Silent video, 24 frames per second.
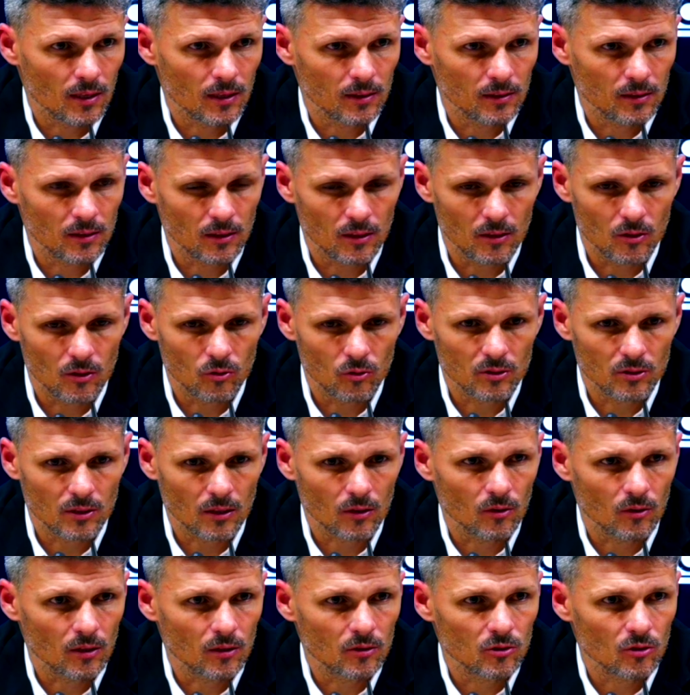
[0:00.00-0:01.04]
han tenido esa
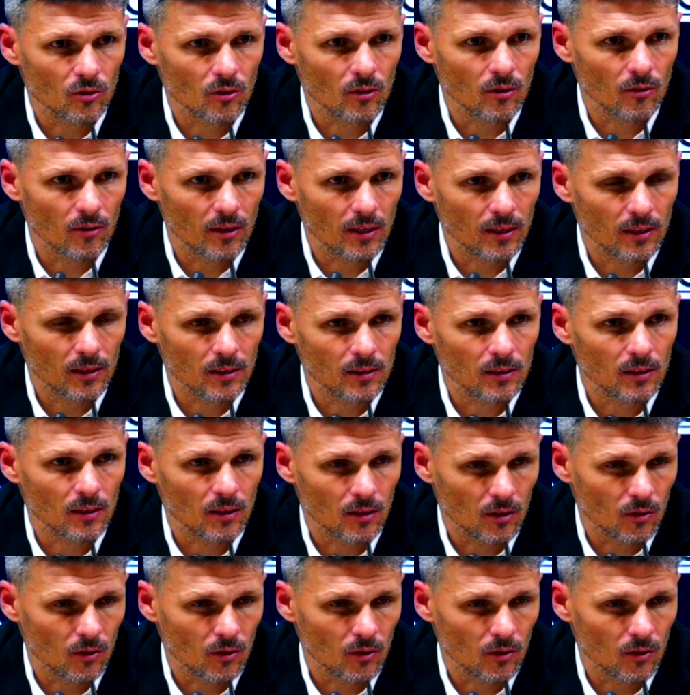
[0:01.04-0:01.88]
conexión con la gente,